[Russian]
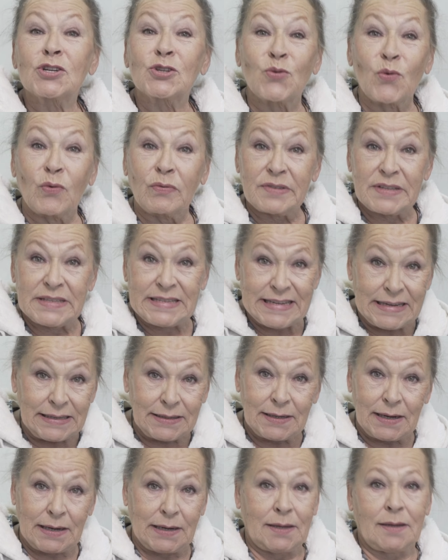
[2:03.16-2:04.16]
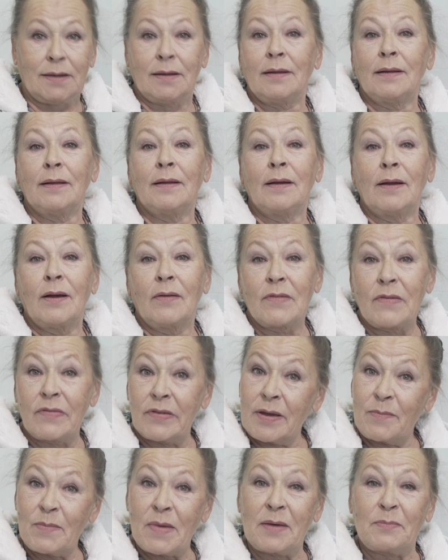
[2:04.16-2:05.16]
что вы делали во
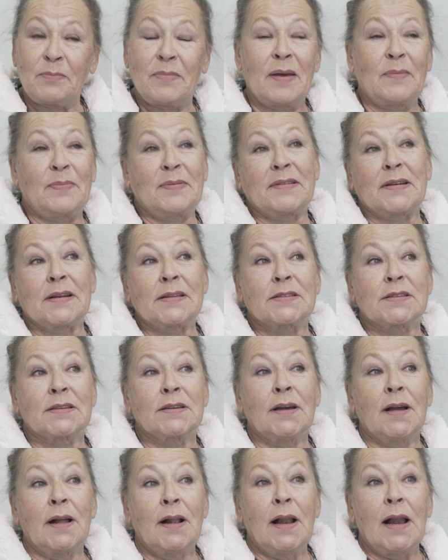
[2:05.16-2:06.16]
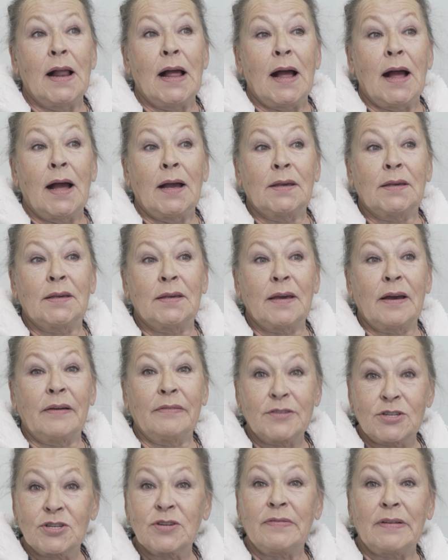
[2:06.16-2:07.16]
время операции, я
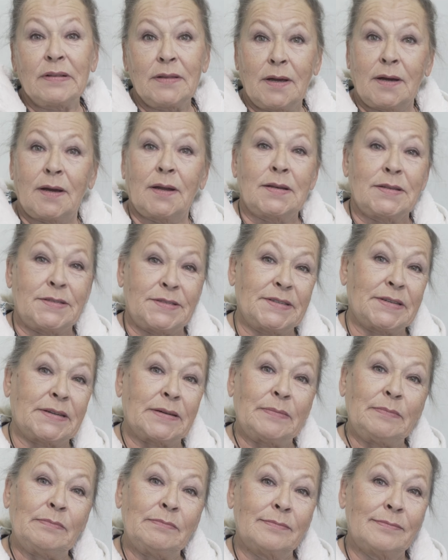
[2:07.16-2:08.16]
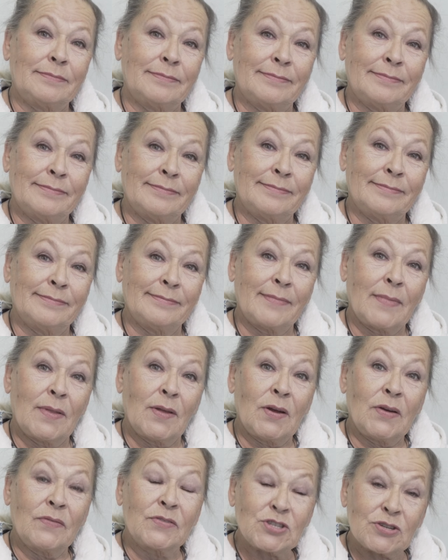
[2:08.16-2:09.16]
вышивала крестиком.
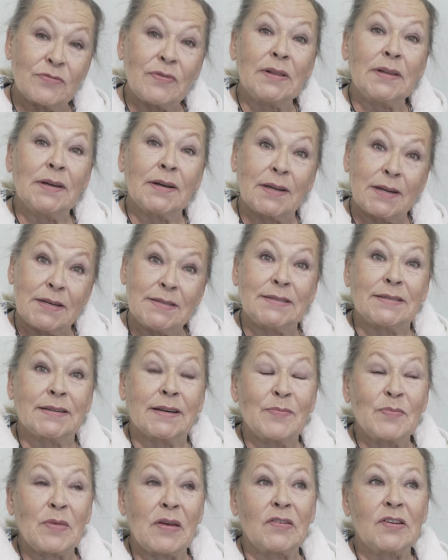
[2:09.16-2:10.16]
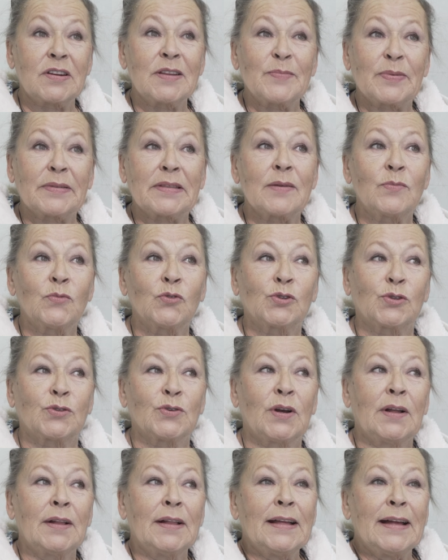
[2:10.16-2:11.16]
Вышивала крестиком, наверное, потому
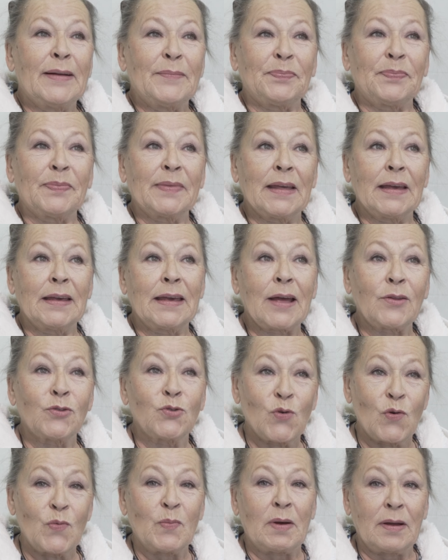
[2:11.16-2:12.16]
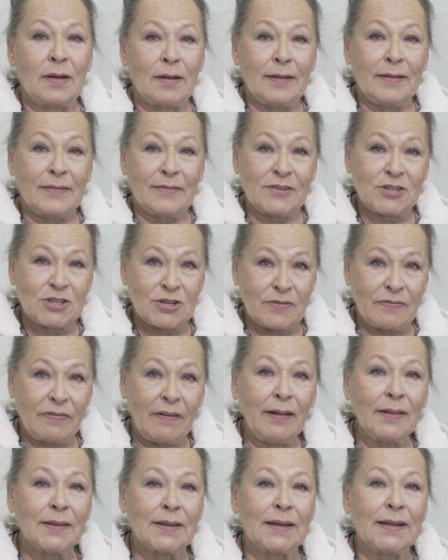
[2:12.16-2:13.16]
что я дома
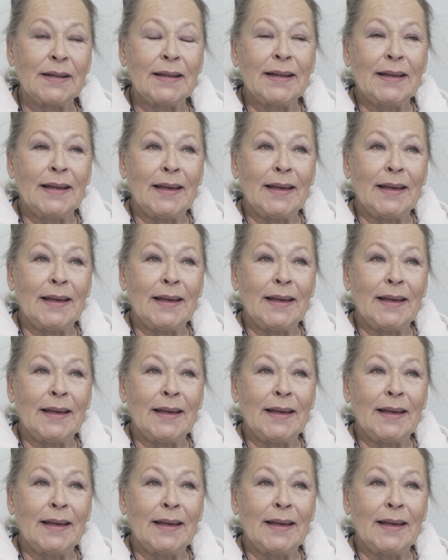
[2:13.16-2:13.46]
вышивала,